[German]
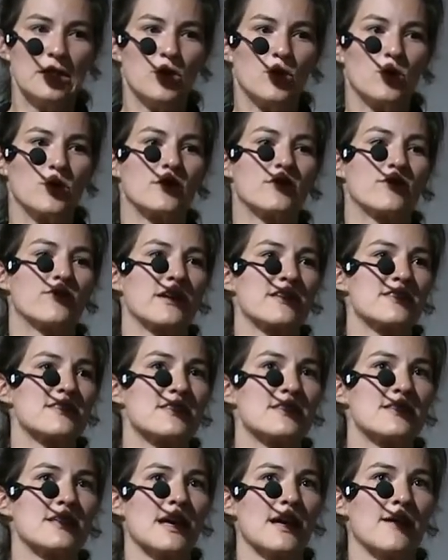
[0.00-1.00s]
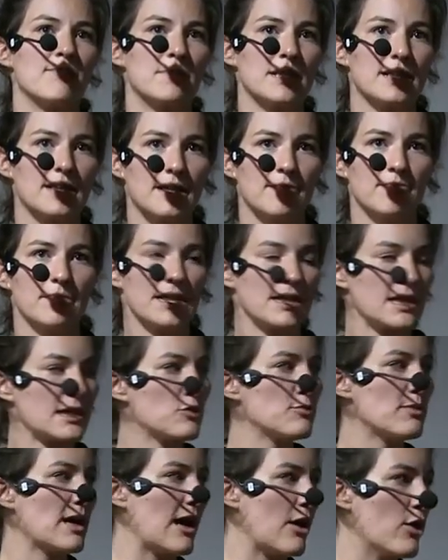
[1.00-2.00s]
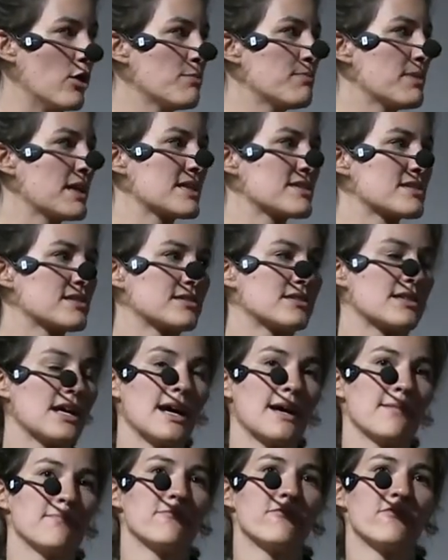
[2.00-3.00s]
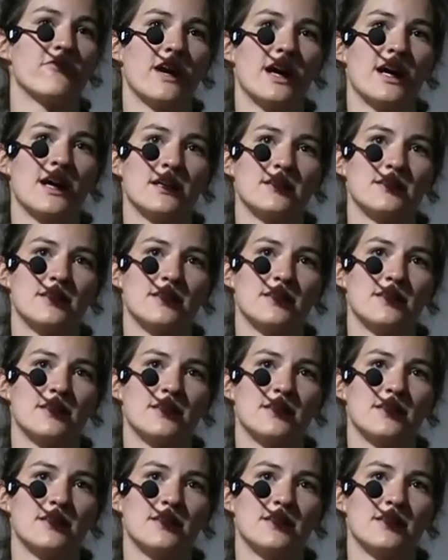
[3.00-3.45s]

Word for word: Und was Ermittler mir gegenüber auch berichtet haben, war,